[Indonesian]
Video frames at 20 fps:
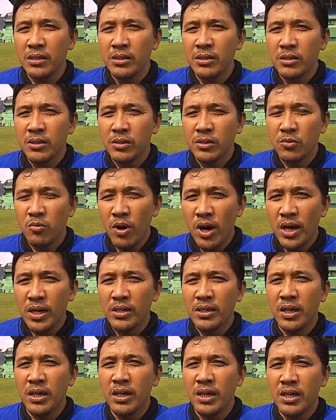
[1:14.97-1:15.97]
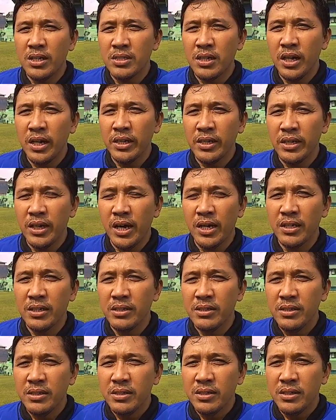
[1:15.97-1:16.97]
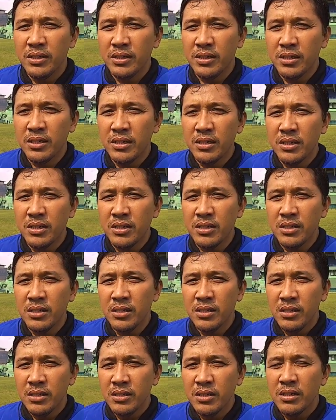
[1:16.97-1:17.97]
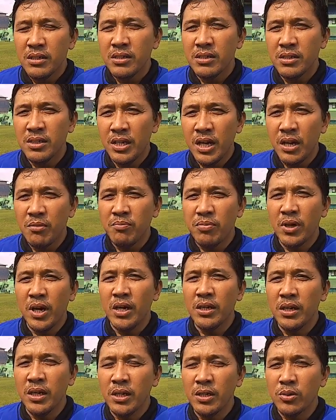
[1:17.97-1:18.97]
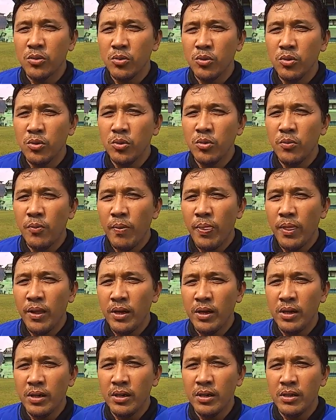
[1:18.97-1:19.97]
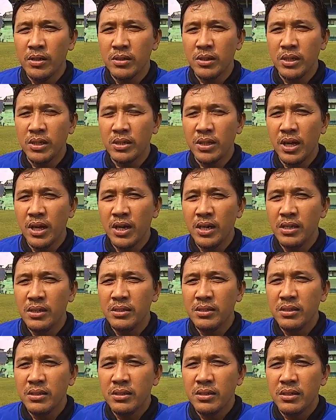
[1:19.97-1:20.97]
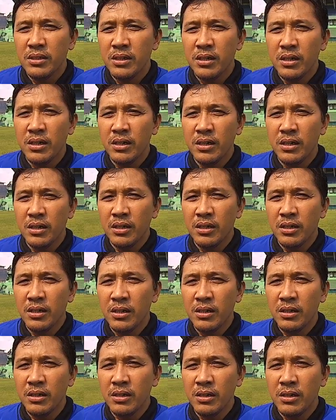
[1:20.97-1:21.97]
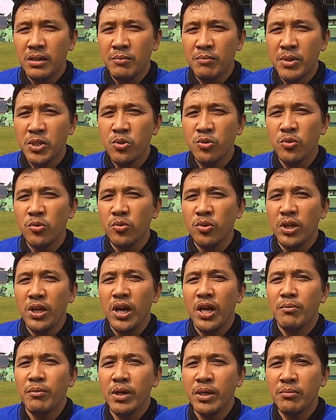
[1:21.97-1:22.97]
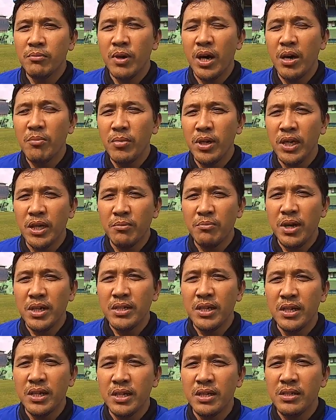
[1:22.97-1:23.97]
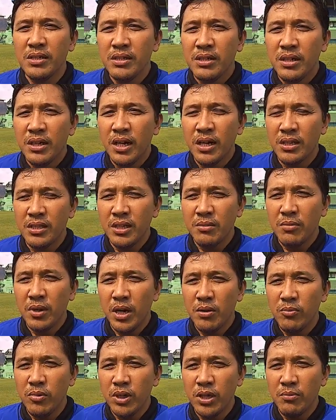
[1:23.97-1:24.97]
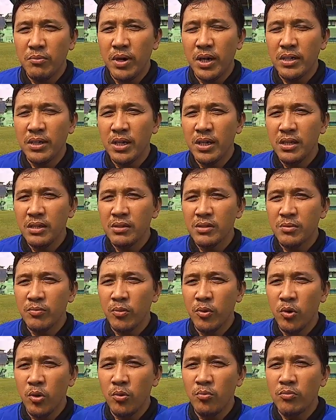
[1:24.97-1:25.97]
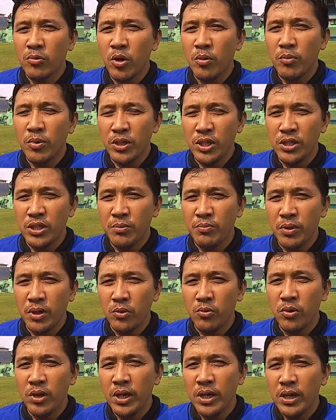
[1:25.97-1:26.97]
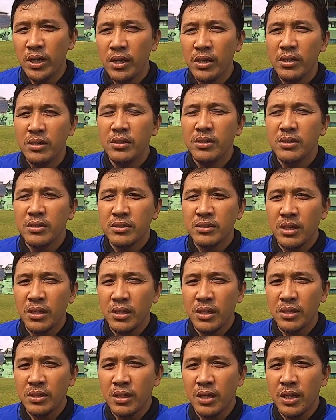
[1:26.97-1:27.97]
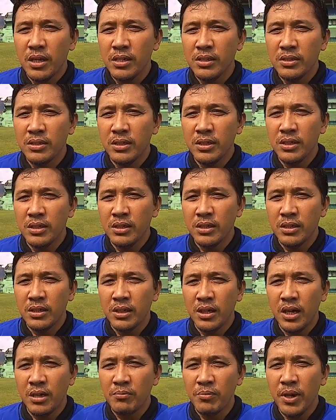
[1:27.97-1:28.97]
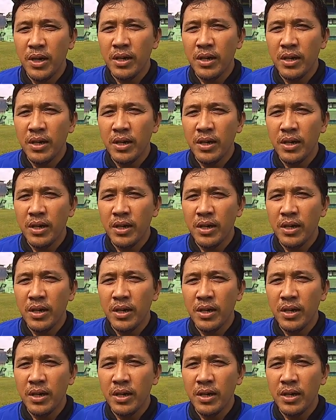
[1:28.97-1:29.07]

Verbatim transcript: kuat, daya saing yang uh, siap. Karena itu uh, kita uh, mensyukurilah meng mengambil hikmahnya lah. Artinya mengambil hikmahnya sebelum kompetisi bergulir ternyata uh, apa